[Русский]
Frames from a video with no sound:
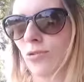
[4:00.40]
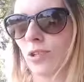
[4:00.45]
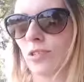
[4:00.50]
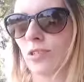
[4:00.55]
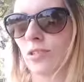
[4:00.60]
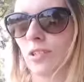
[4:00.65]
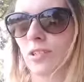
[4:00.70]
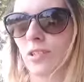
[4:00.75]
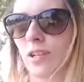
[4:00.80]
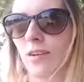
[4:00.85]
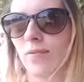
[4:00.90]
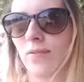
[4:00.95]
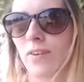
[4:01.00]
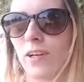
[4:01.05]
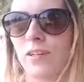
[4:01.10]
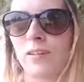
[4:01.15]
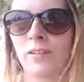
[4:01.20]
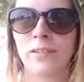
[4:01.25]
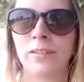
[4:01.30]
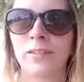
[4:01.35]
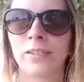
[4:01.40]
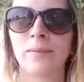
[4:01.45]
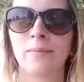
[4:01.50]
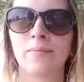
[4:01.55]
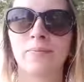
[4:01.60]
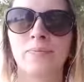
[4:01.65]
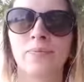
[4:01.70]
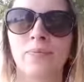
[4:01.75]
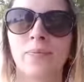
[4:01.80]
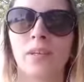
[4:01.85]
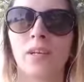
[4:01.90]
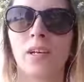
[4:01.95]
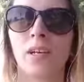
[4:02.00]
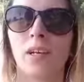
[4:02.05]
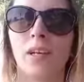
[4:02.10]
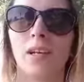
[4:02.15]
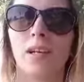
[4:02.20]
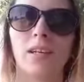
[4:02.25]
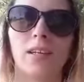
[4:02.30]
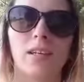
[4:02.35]
у нас на трамвай.
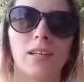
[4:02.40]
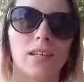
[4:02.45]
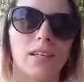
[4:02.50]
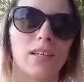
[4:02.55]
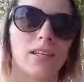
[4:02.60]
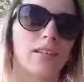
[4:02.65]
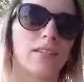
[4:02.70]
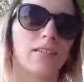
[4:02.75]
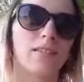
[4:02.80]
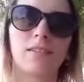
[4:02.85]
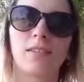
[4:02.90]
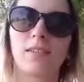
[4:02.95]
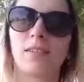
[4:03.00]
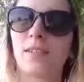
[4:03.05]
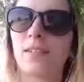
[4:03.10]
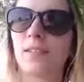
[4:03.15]
И э,